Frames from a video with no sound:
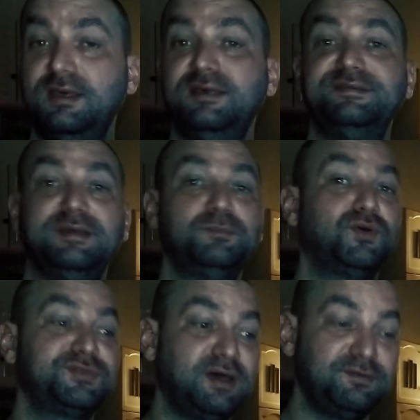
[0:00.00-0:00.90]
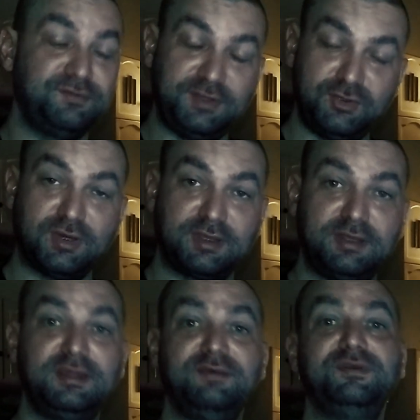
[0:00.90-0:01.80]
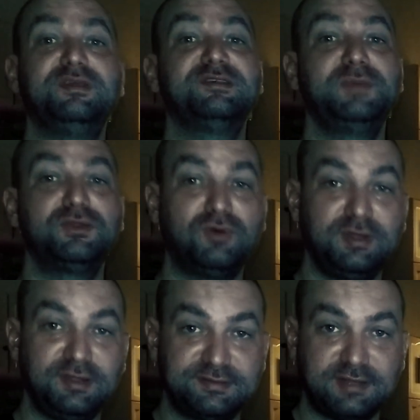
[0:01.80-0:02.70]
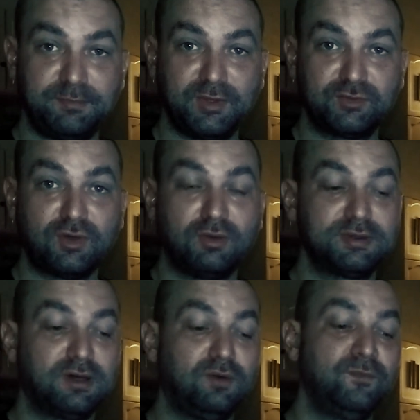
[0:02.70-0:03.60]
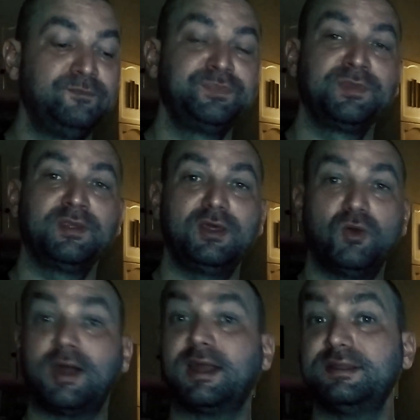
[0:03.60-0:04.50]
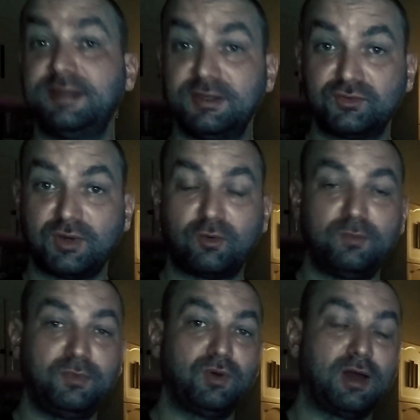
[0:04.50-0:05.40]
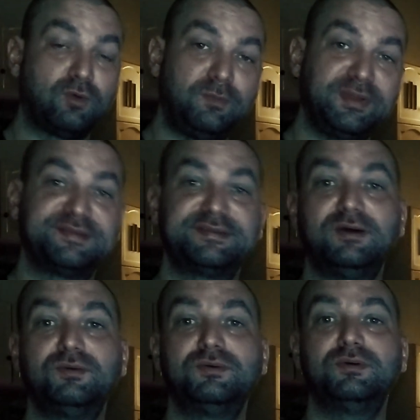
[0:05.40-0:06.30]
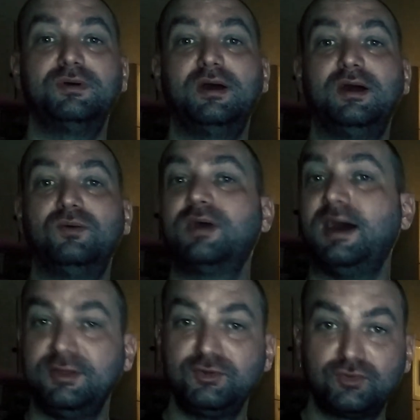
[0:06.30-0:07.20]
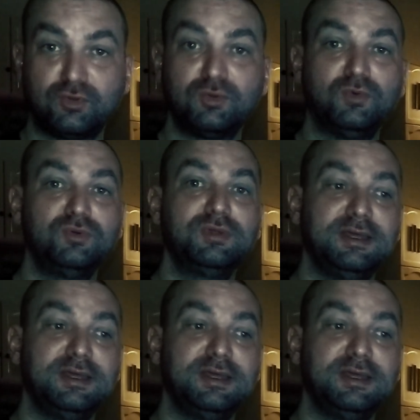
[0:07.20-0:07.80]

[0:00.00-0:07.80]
sem postar vídeo aqui devido às mentorias, tá, pessoal? Então, eu agradeço a, a compreensão, a, o carinho de todo mundo